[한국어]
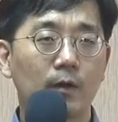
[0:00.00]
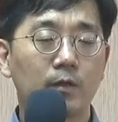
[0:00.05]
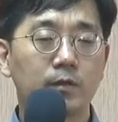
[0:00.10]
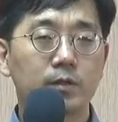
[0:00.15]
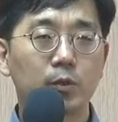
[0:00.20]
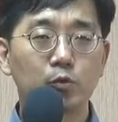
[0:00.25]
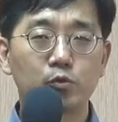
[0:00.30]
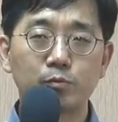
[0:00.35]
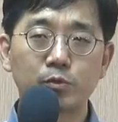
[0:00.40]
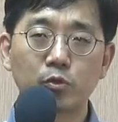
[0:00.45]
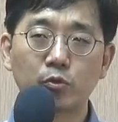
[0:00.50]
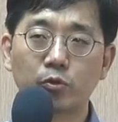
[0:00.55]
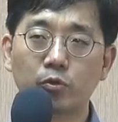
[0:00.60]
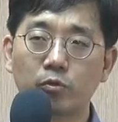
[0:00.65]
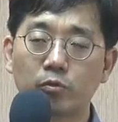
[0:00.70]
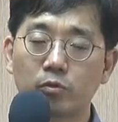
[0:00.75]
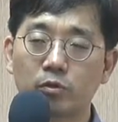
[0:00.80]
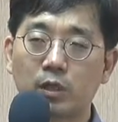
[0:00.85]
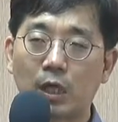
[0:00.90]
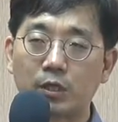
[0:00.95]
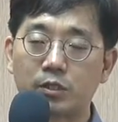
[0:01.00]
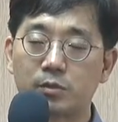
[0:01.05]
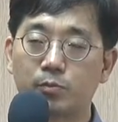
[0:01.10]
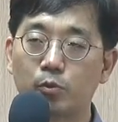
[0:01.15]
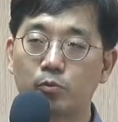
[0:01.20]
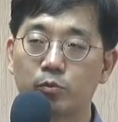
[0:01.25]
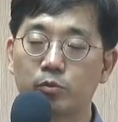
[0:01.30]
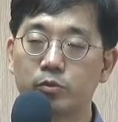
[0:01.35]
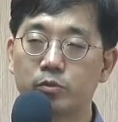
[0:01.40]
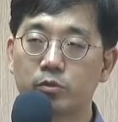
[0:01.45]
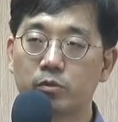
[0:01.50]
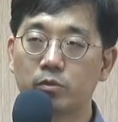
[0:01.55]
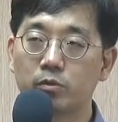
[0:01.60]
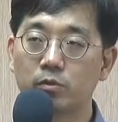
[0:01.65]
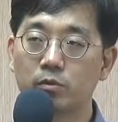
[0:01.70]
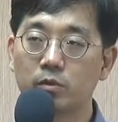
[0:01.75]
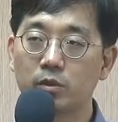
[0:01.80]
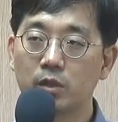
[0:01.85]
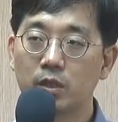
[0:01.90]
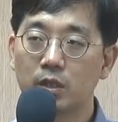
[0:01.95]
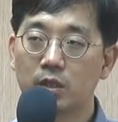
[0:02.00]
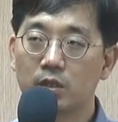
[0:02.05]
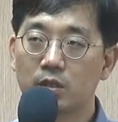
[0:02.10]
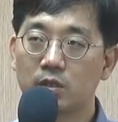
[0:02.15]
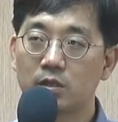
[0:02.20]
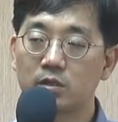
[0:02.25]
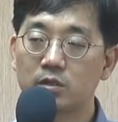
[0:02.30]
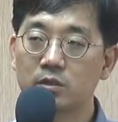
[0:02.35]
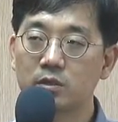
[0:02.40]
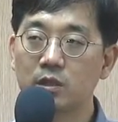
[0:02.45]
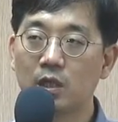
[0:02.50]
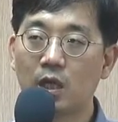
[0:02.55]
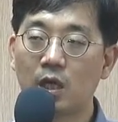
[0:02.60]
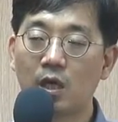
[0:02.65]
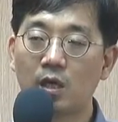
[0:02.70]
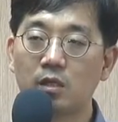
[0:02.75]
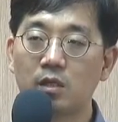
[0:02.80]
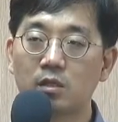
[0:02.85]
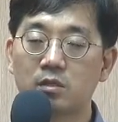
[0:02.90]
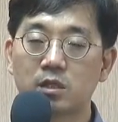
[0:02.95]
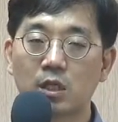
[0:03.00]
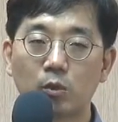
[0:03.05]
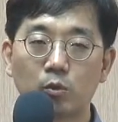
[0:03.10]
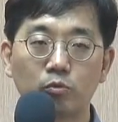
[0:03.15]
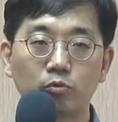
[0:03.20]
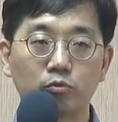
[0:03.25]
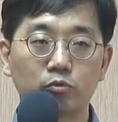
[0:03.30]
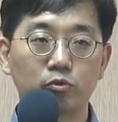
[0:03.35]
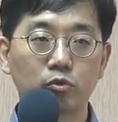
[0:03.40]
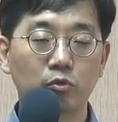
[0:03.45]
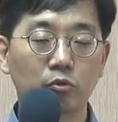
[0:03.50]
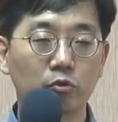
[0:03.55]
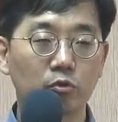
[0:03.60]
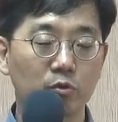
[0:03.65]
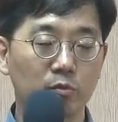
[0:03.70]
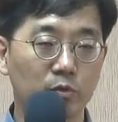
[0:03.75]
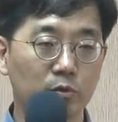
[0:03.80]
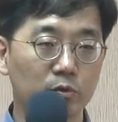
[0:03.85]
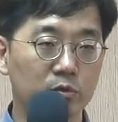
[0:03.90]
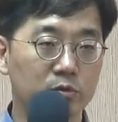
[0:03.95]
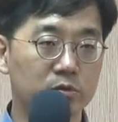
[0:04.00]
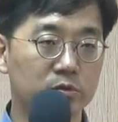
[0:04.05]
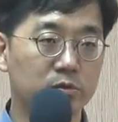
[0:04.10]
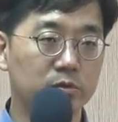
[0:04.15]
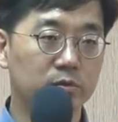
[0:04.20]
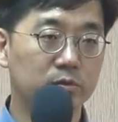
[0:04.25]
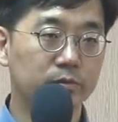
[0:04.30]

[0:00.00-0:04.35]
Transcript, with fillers: 저 요즘 성경을 다시 보면서 은혜의 차원으로 성경을 보고 있어요.